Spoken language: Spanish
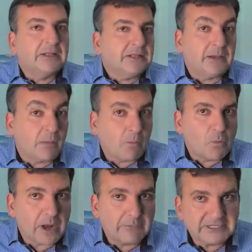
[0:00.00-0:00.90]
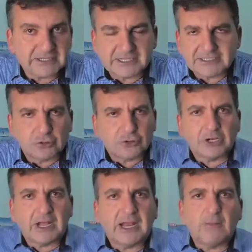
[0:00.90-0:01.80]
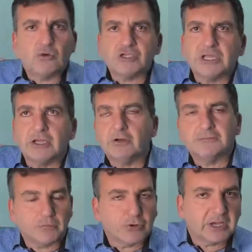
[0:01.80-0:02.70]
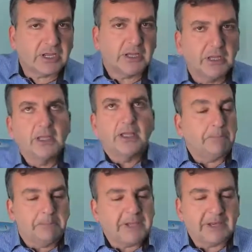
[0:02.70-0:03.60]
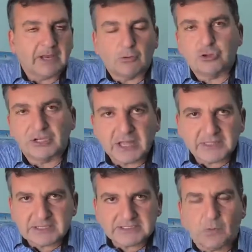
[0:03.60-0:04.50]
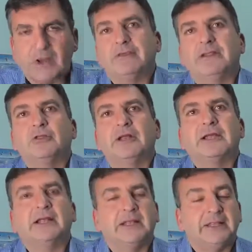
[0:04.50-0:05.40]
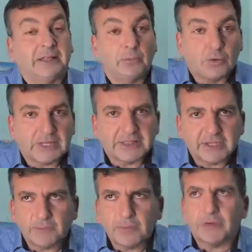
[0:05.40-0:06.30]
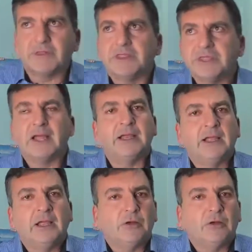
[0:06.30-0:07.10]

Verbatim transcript: dije, una visita institucional al museo porque vienen autoridades, igual ha venido alguien de Diputación Provincial